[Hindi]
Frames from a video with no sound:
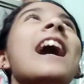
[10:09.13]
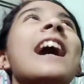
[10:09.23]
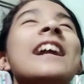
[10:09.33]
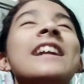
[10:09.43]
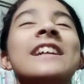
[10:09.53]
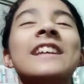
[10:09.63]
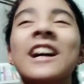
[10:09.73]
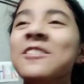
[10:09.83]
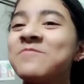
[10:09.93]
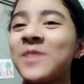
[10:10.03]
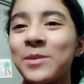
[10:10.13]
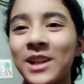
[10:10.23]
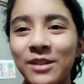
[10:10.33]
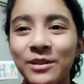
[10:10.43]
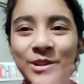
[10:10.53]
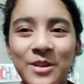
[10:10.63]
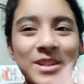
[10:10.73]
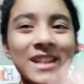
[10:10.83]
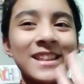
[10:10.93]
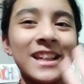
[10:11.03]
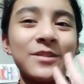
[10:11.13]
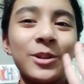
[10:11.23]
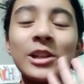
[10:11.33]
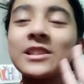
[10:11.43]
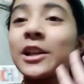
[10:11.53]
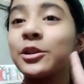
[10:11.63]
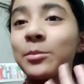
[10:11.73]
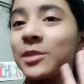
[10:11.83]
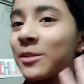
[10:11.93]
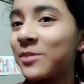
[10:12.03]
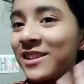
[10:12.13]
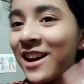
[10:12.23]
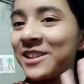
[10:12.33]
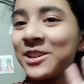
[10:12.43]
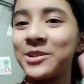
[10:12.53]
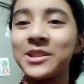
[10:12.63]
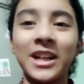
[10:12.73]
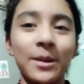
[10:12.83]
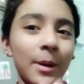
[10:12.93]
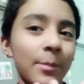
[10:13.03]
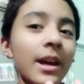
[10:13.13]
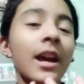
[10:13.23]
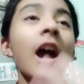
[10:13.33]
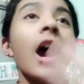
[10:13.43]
एंड या तब तक लिए मिलती हूँ आपसे नेक्स्ट वीडियो के साथ तब तक अपना ध्यान रखो टाटा बाय बाय